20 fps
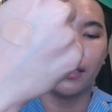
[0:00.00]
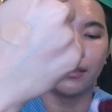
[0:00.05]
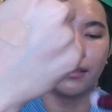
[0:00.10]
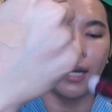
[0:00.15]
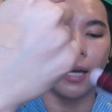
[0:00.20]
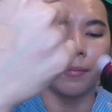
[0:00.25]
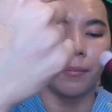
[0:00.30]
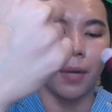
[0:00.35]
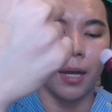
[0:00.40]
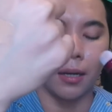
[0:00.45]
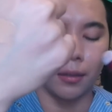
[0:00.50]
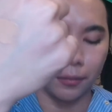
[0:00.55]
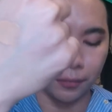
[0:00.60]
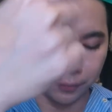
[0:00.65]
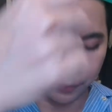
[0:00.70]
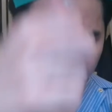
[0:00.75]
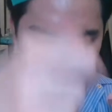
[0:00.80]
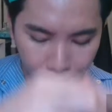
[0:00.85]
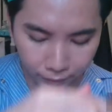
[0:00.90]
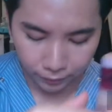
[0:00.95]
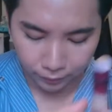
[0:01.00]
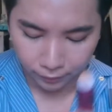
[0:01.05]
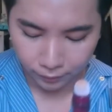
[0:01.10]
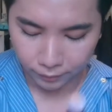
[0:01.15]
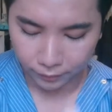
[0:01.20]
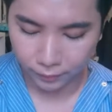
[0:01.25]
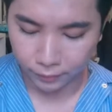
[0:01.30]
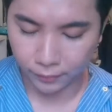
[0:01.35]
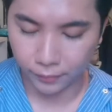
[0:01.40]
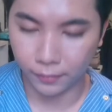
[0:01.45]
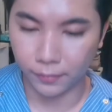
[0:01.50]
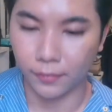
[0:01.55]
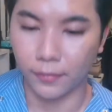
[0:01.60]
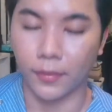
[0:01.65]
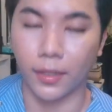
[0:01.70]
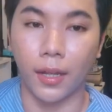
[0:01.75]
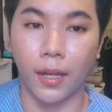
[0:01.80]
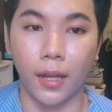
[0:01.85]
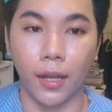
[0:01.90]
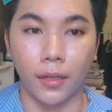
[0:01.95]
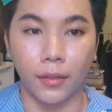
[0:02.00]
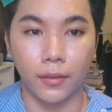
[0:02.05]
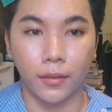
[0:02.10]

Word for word: อดชัดมากอ่า